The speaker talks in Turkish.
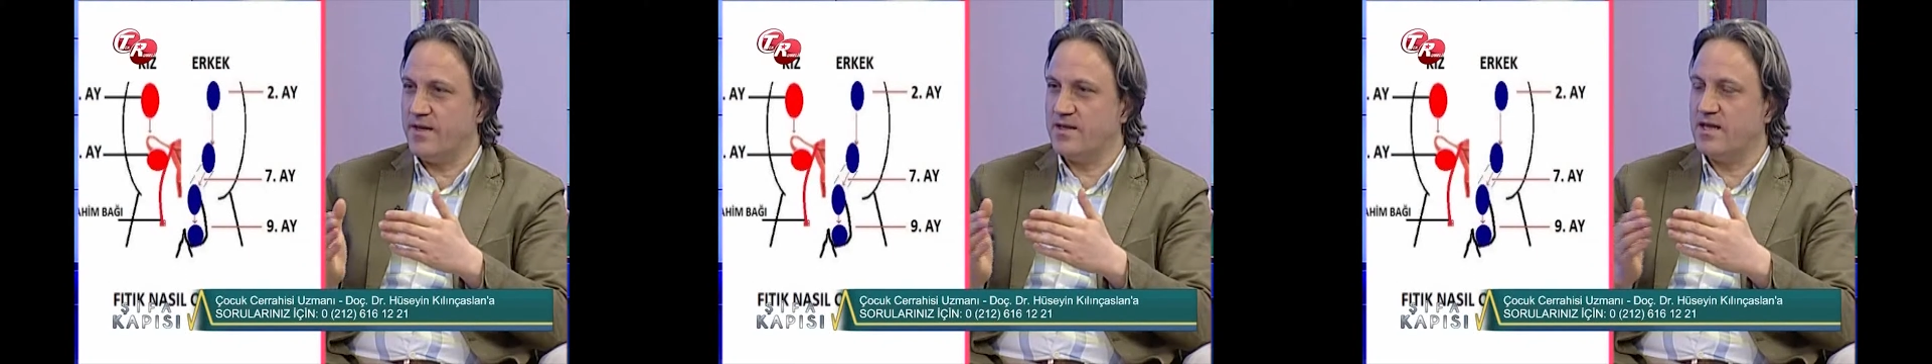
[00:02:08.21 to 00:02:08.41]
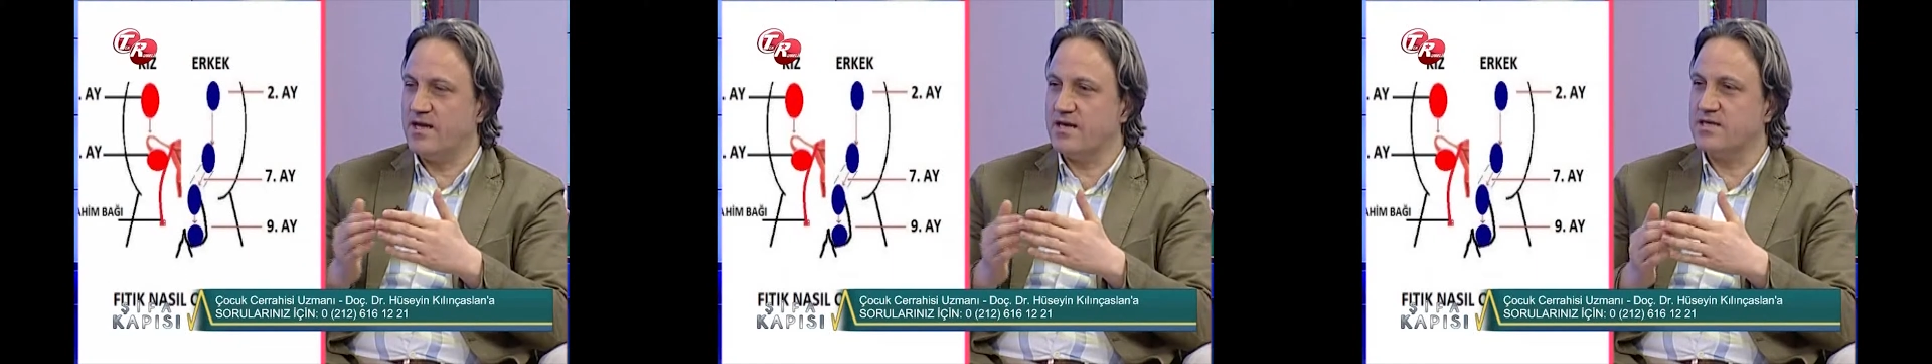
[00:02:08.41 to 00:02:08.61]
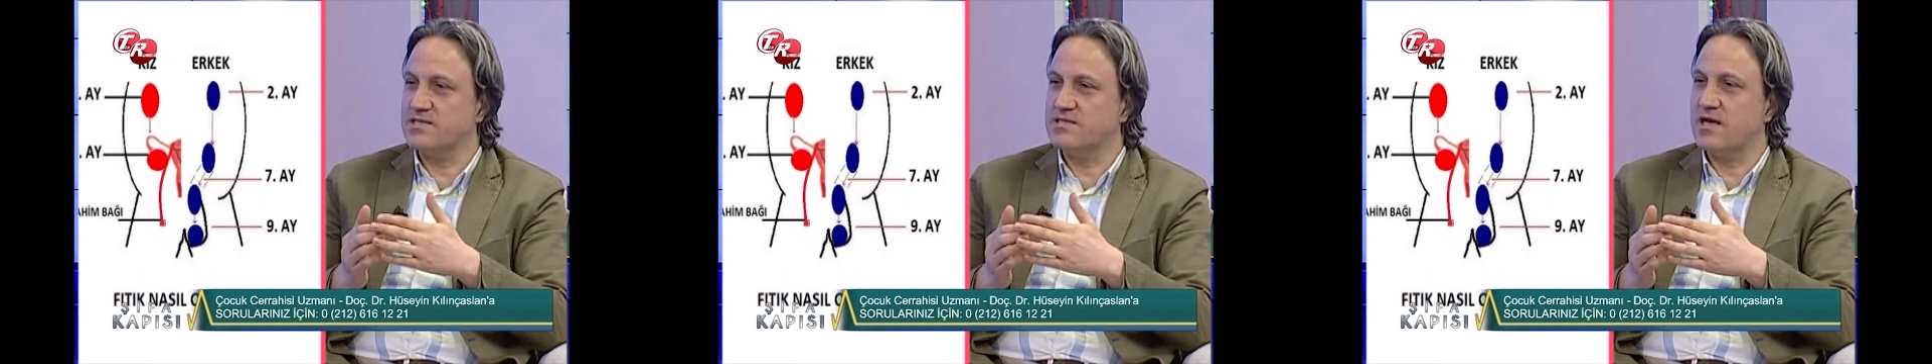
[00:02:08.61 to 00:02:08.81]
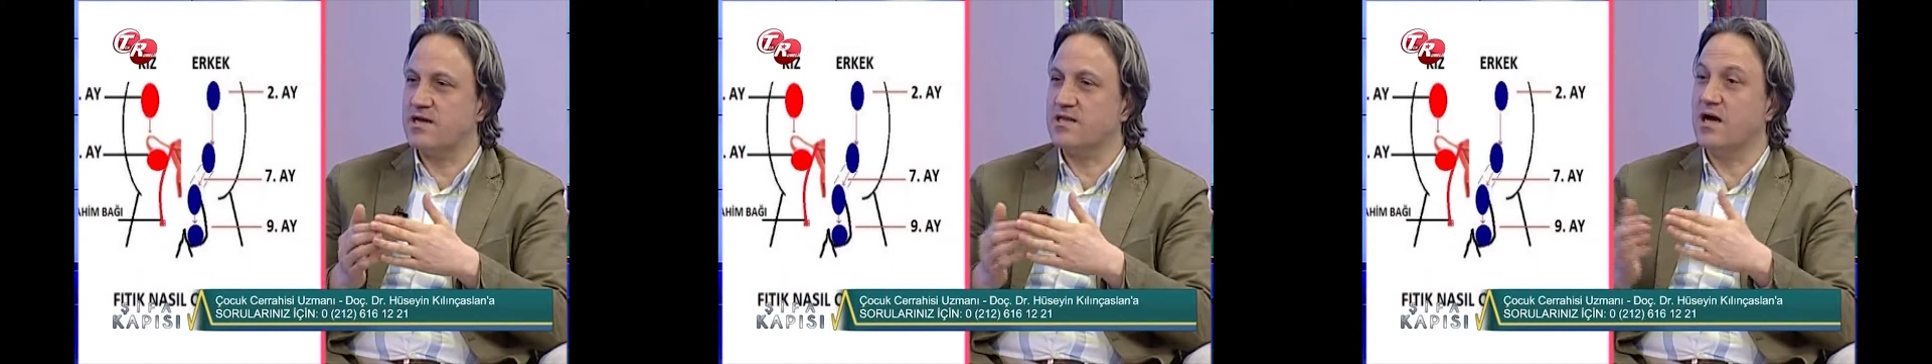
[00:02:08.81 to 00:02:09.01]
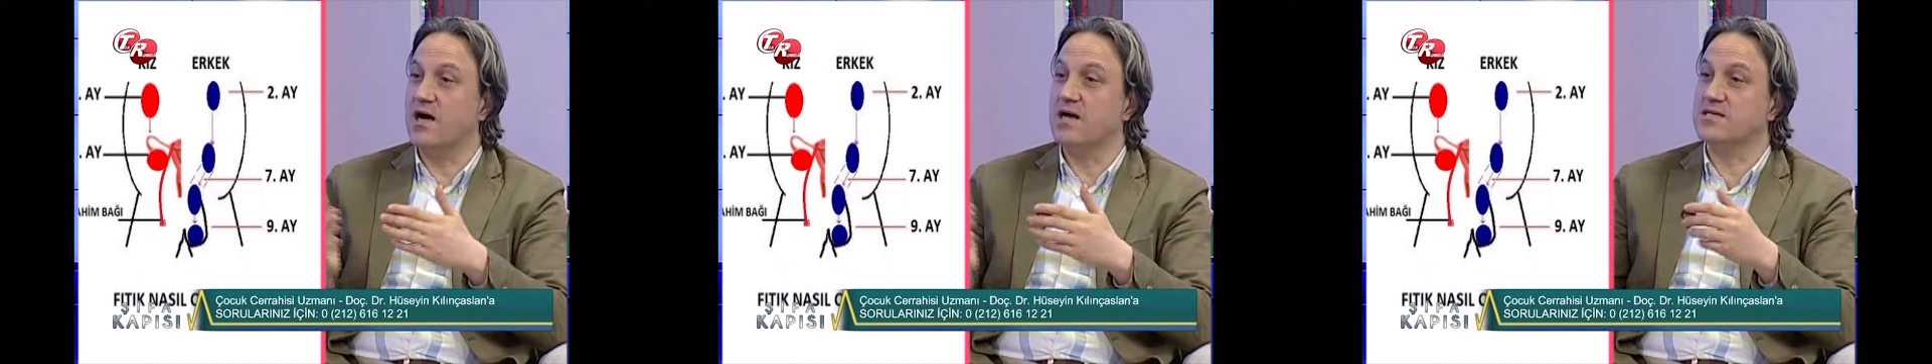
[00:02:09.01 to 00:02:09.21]
Neden
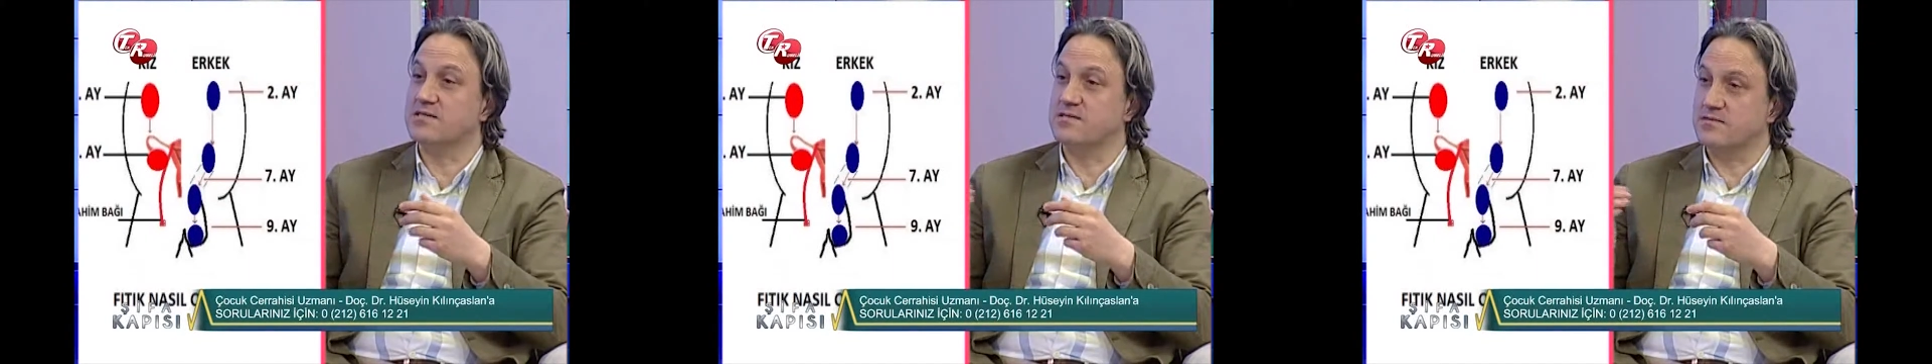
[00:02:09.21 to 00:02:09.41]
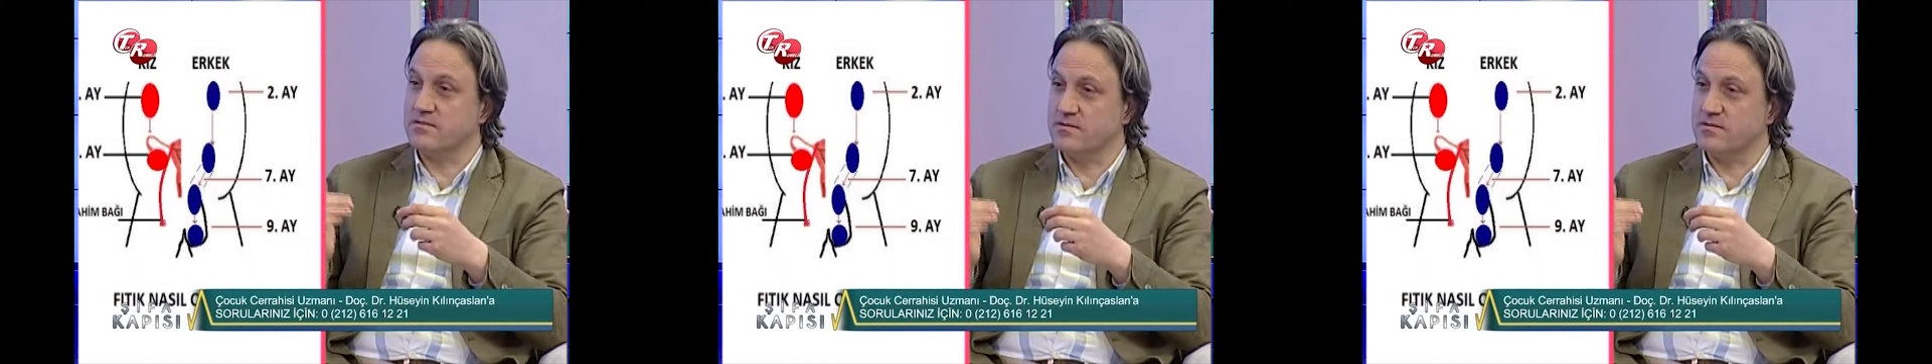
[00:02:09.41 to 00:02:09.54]
kızlarda az